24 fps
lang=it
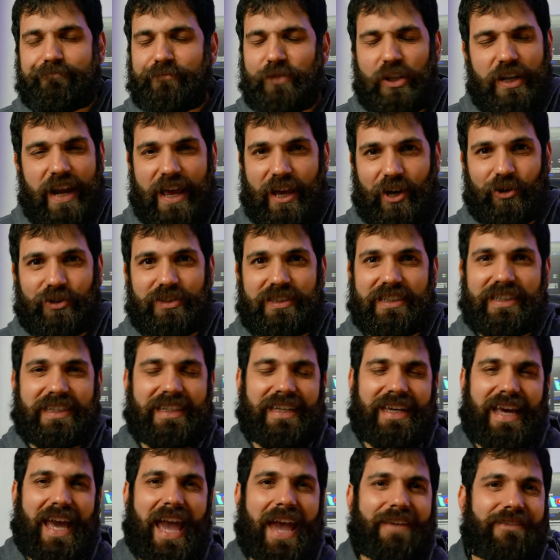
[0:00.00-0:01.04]
non è
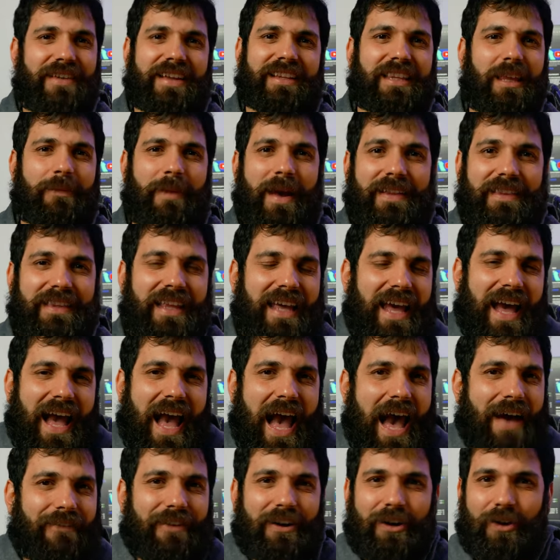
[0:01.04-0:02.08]
così, evidentemente
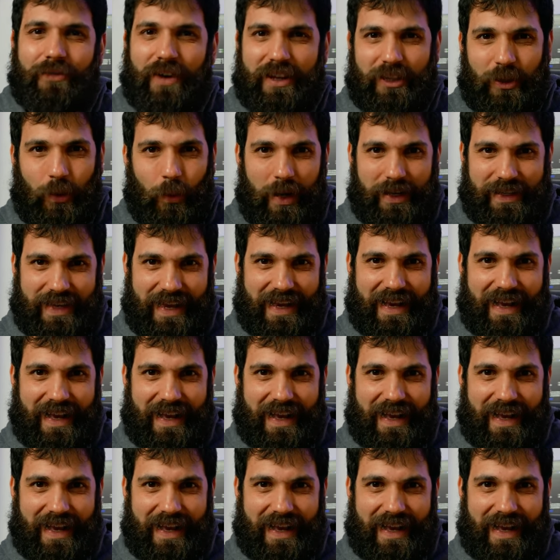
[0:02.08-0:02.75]
avranno fatto qualche